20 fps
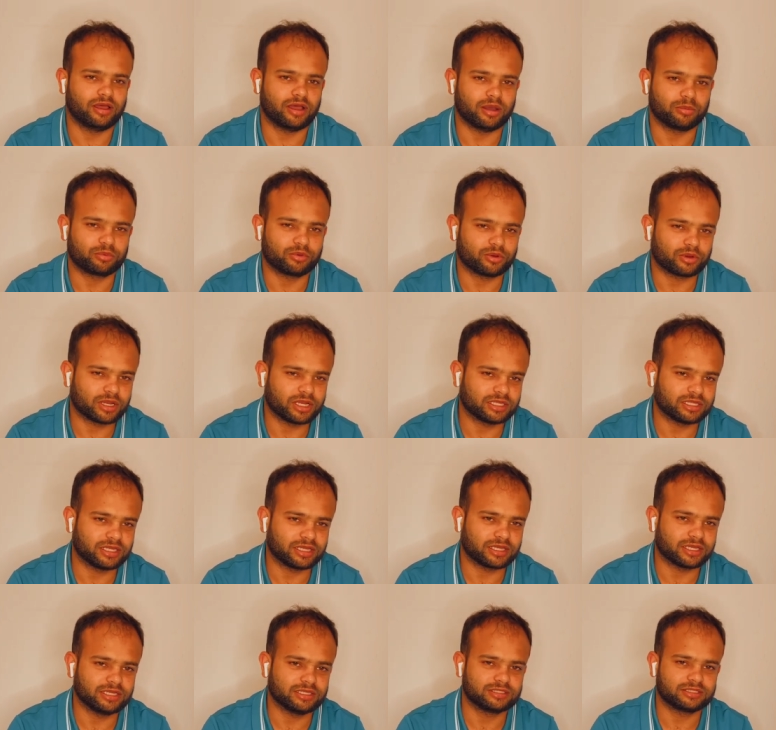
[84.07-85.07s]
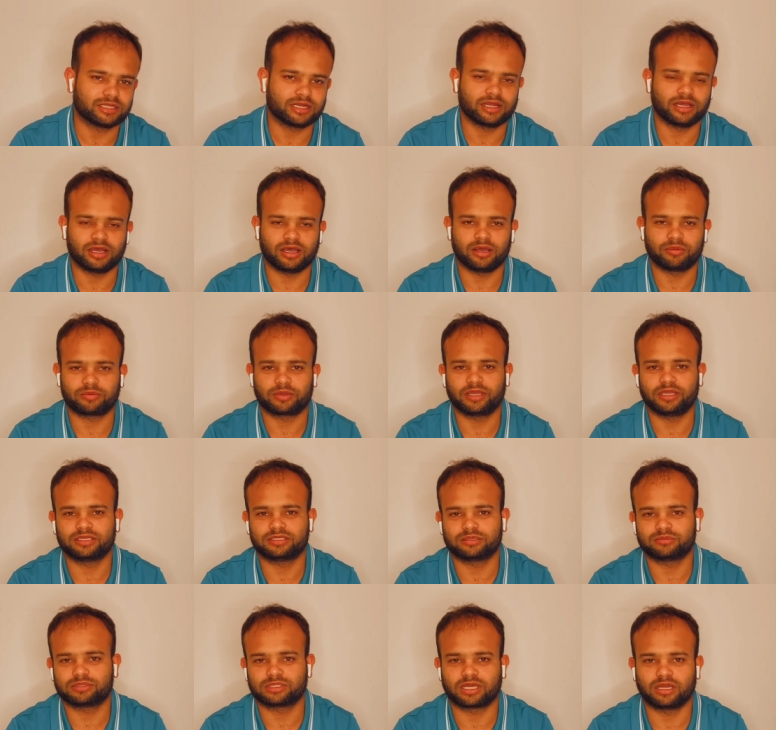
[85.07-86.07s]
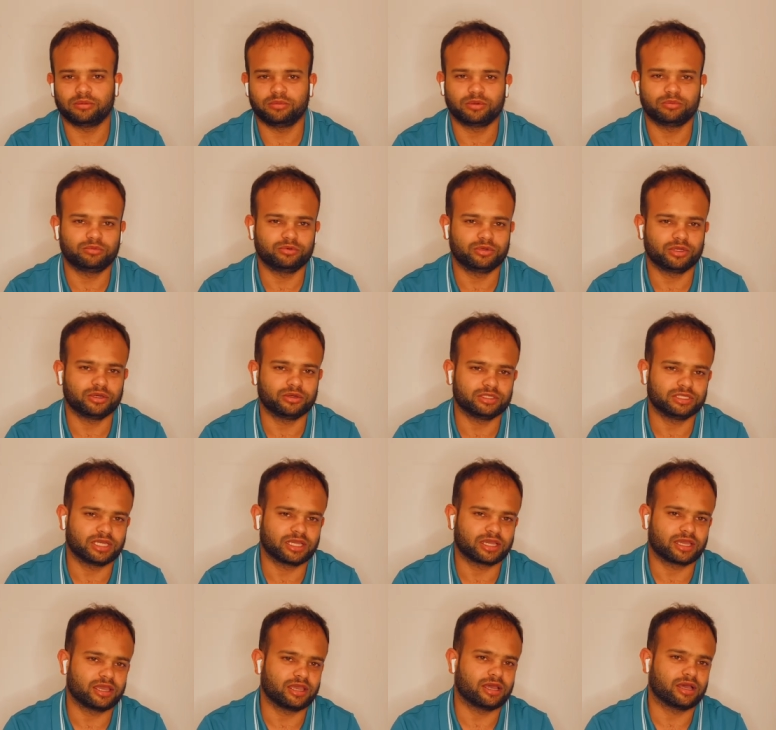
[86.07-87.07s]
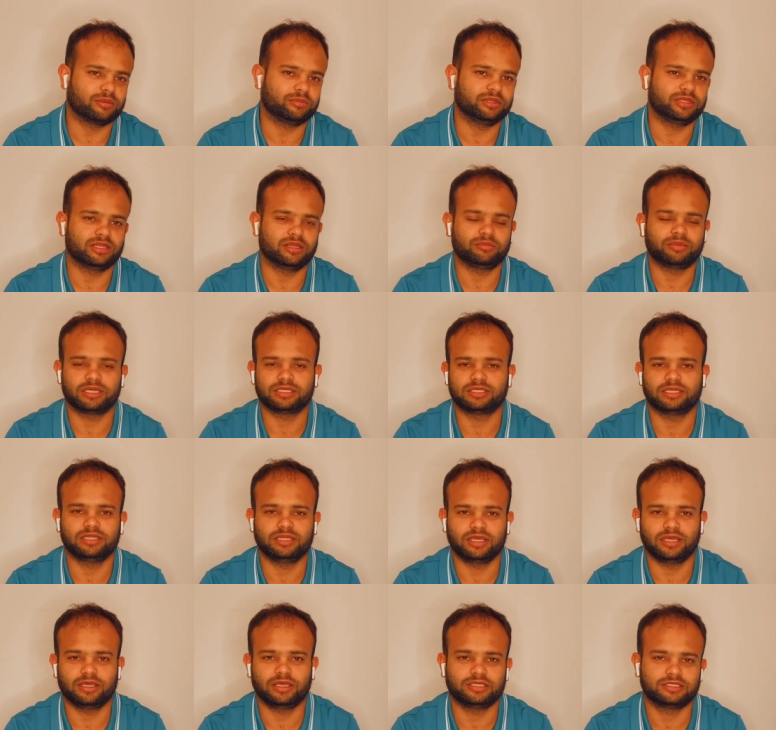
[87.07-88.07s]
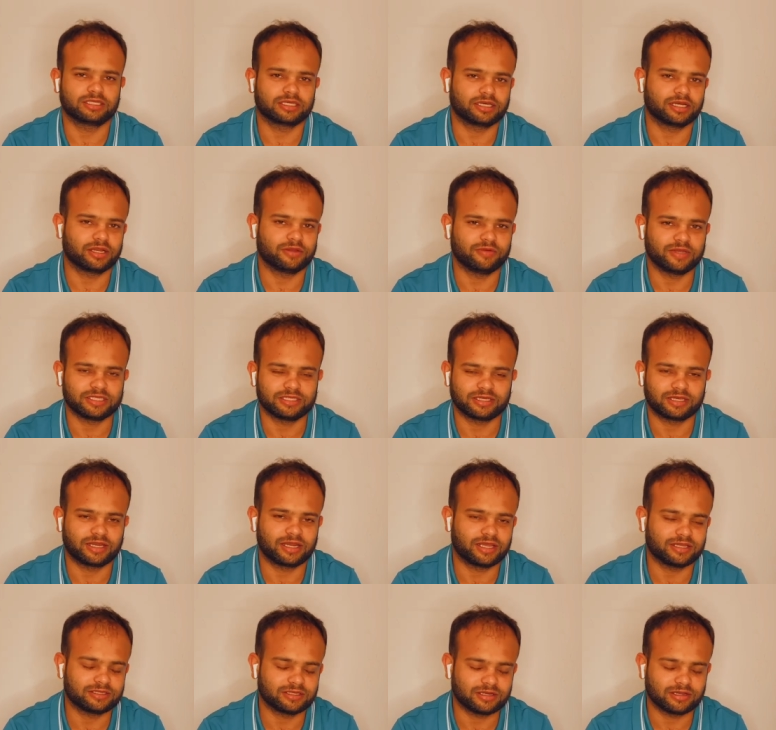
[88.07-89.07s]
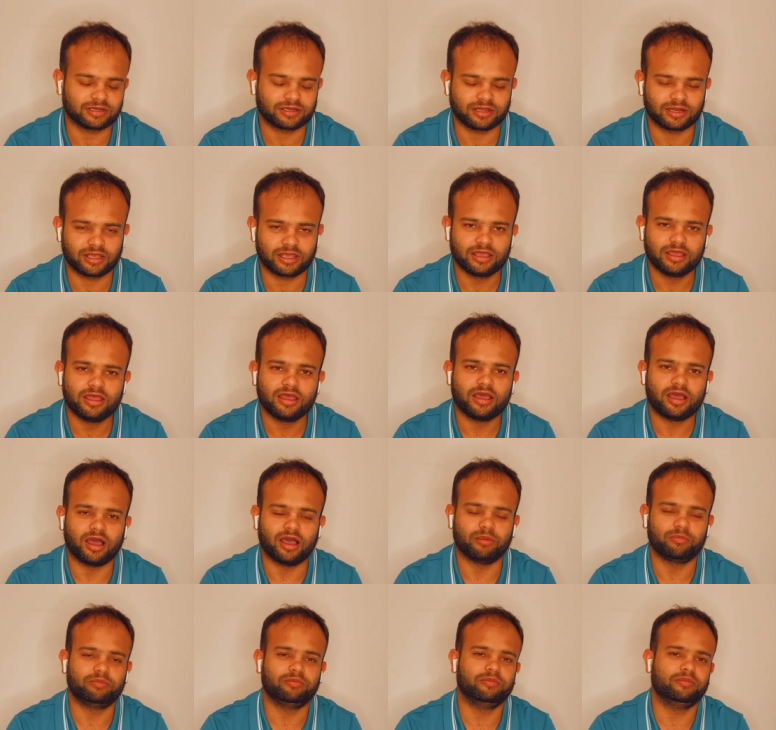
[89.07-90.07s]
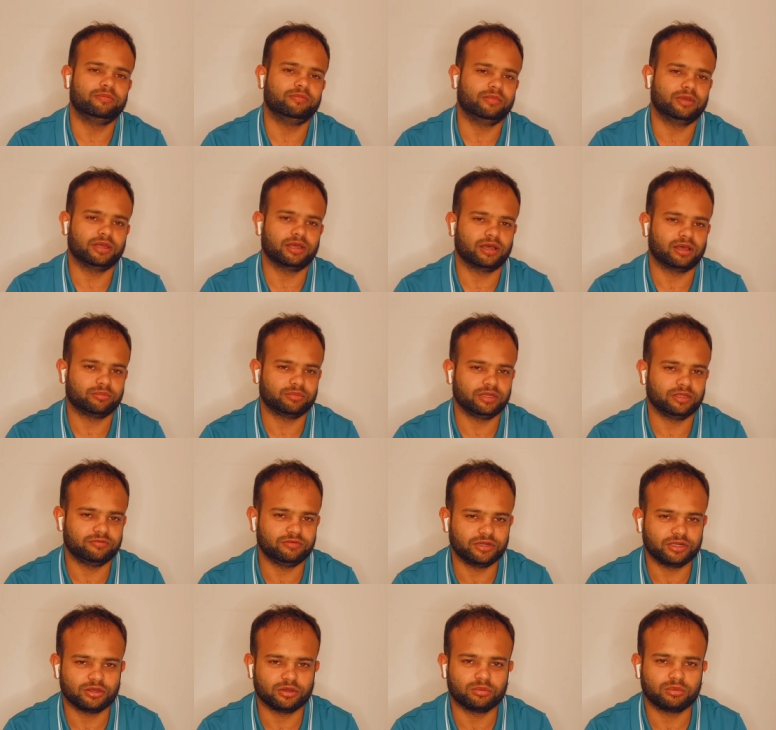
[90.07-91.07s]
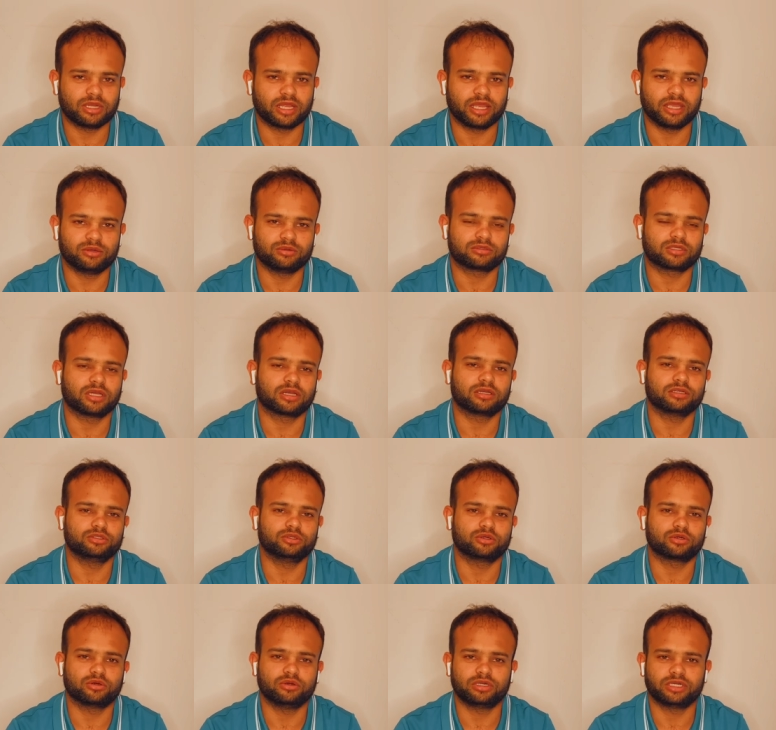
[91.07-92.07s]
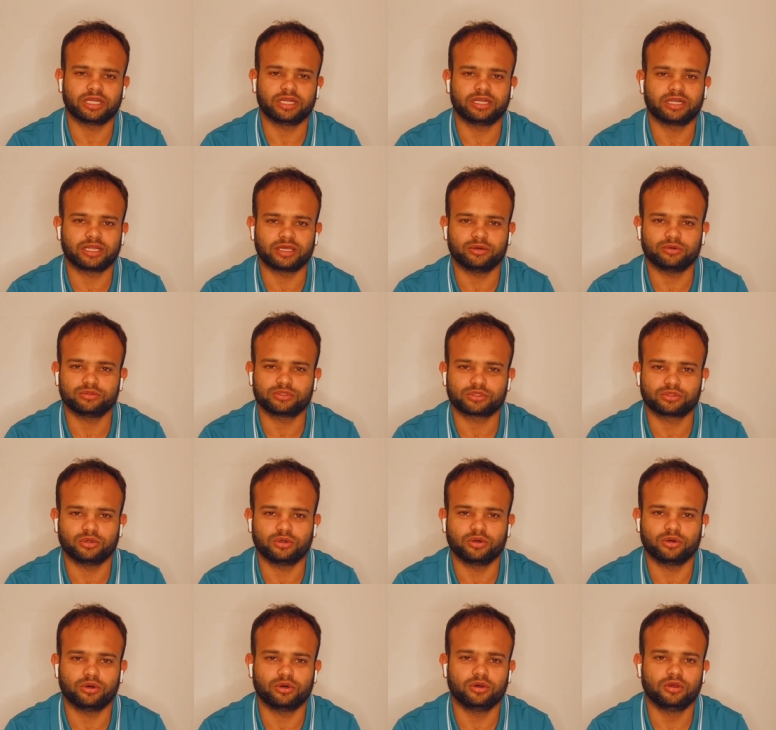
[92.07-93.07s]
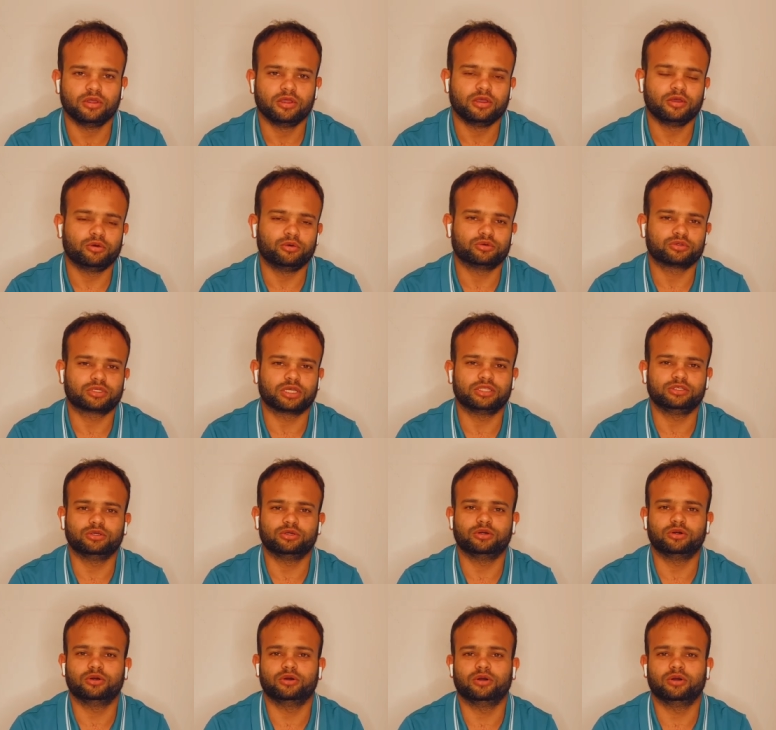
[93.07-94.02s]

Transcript: आपको कहते हैं कि इस तरह आपके सब्सक्राइबर पूरे हो जाएंगे आप इतने पैसे दें ऐसे करें वैसे करें ऐसे ना करें आप अपनी वीडियो बनाएं उसका जो कंटेंट है उसको उसका जो